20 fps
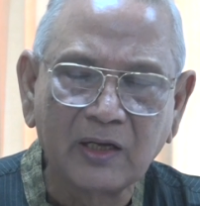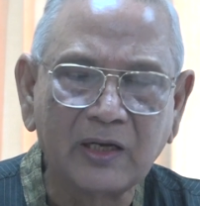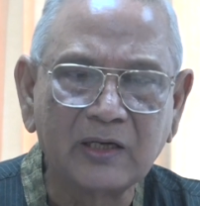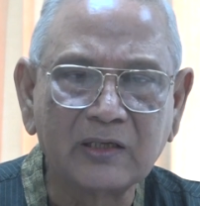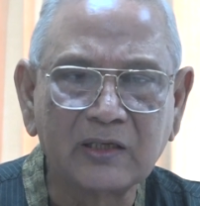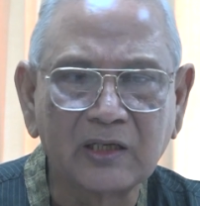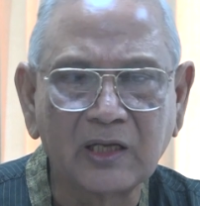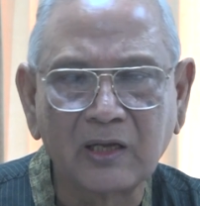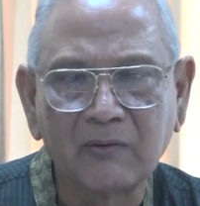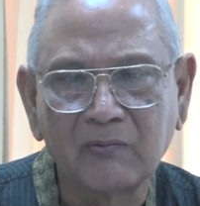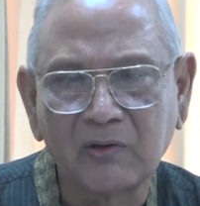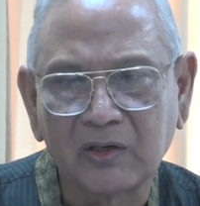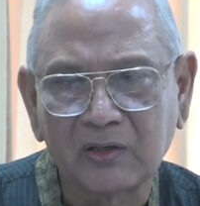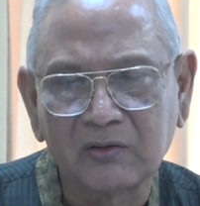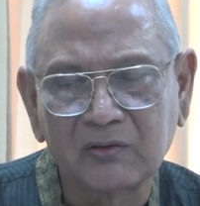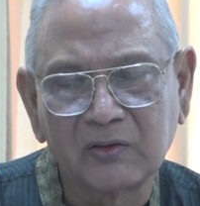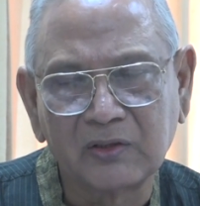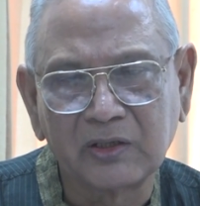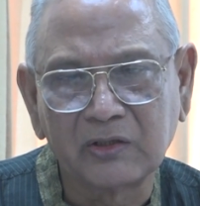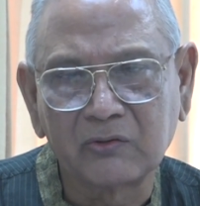এটাই আমার
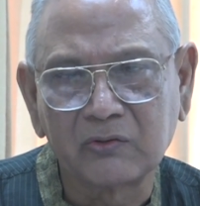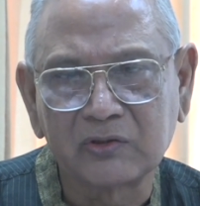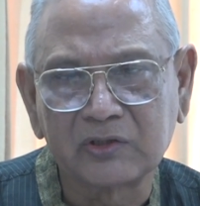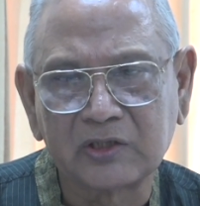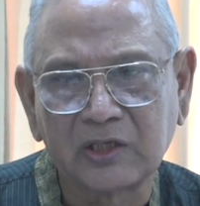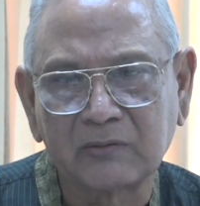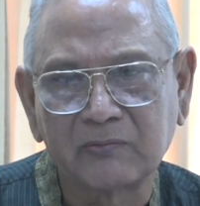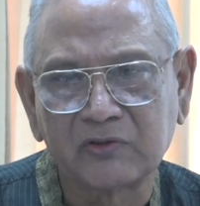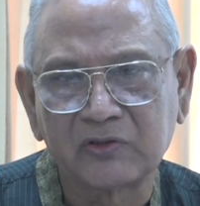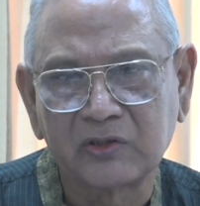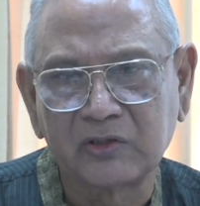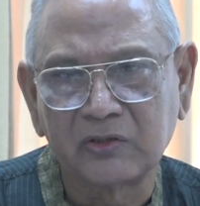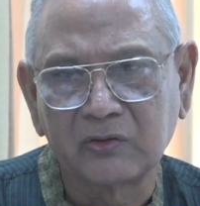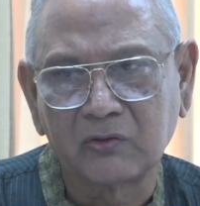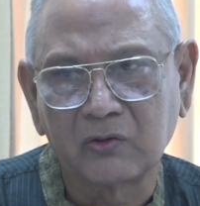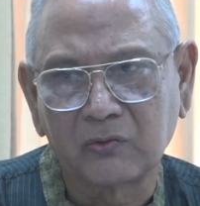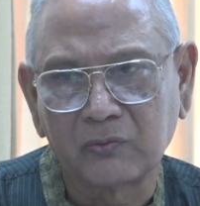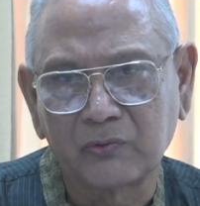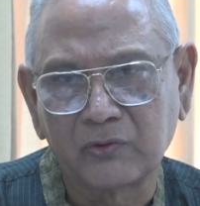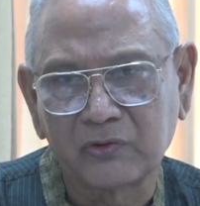রিকোয়েস্ট থাকবে সিটি
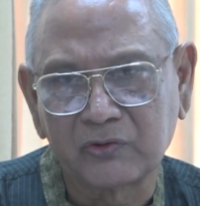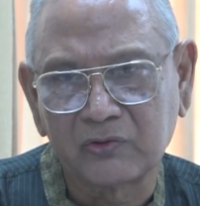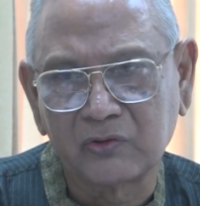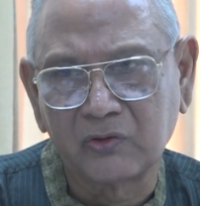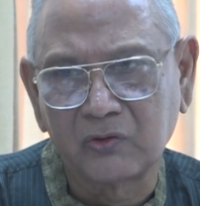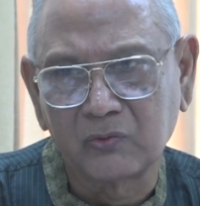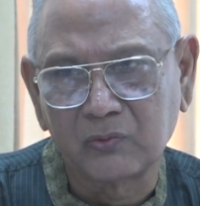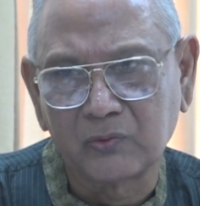কর্পোরেশনের